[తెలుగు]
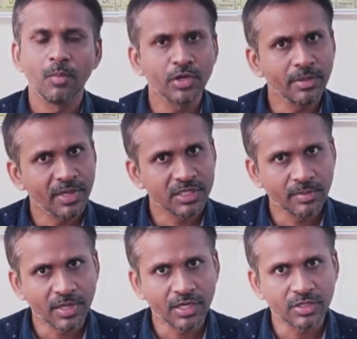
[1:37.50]
పోటీ
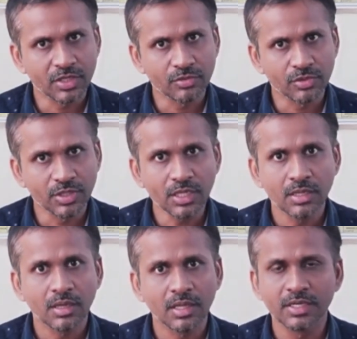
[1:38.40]
పరీక్ష పెట్టడం జరుగుతుంది
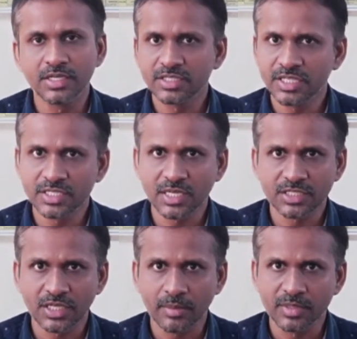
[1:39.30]
అది డిస్ట్రిక్ట్
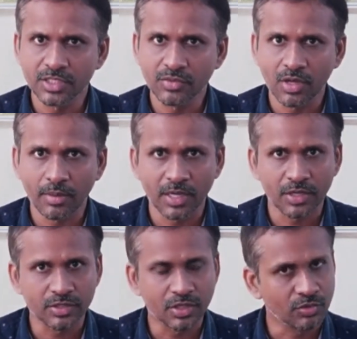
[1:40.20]
సెలక్షన్ కమిషన్ ద్వారా
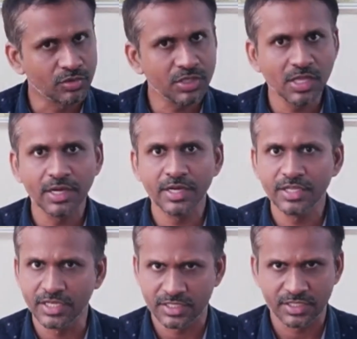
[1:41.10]
పెట్టడం జరుగుతుంది దాన్ని
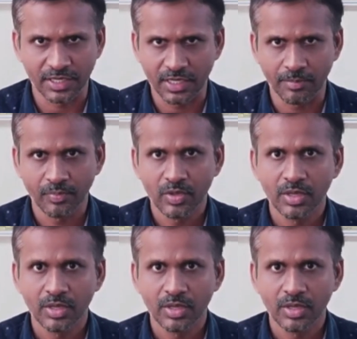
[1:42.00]
డిఎస్సి అంటాం